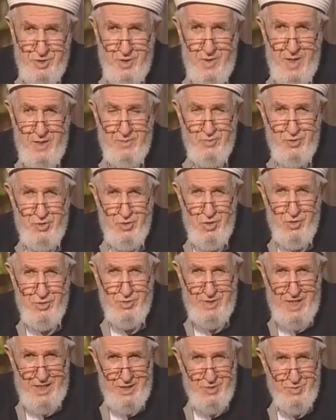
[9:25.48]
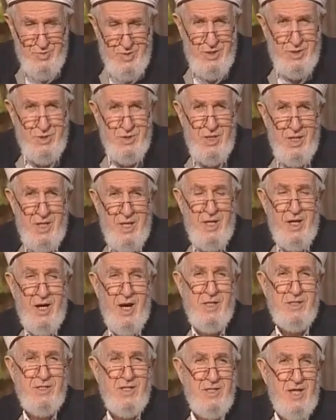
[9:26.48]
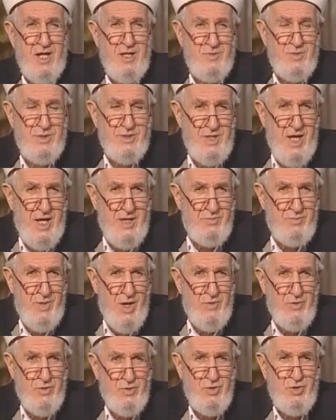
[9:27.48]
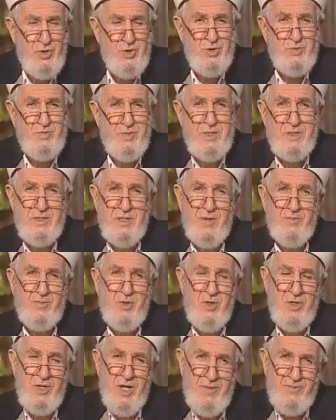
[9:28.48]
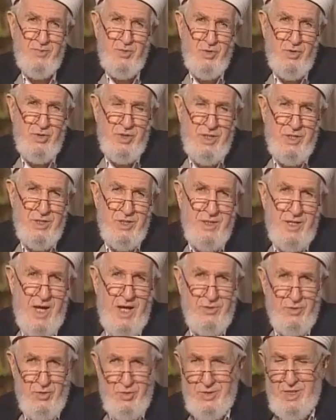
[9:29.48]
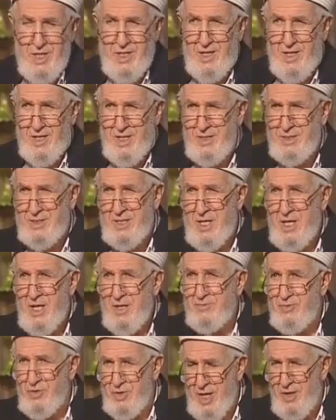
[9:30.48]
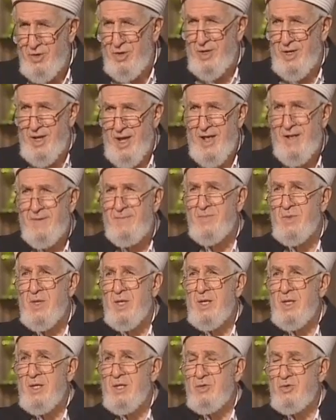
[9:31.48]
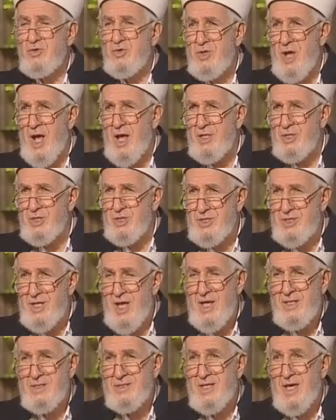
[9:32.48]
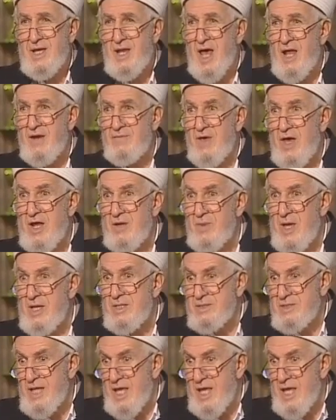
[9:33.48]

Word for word: zaman bu yolu seçmiş. Atalarımızdan mevruz, biz de böyle bu itikat üzereyiz. Buna göre günah işleyen zarar vermez